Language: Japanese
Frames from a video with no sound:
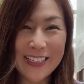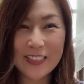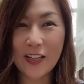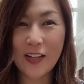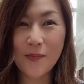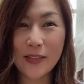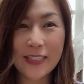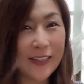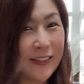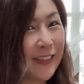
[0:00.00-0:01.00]
そこま
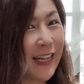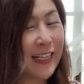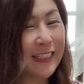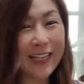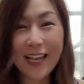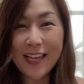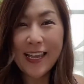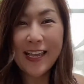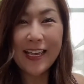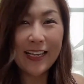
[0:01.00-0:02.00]
でどのぐらいか
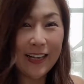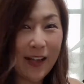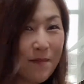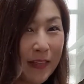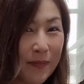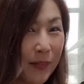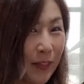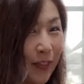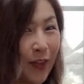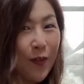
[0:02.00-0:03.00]
頑張ってみ
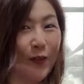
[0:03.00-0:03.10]
るよ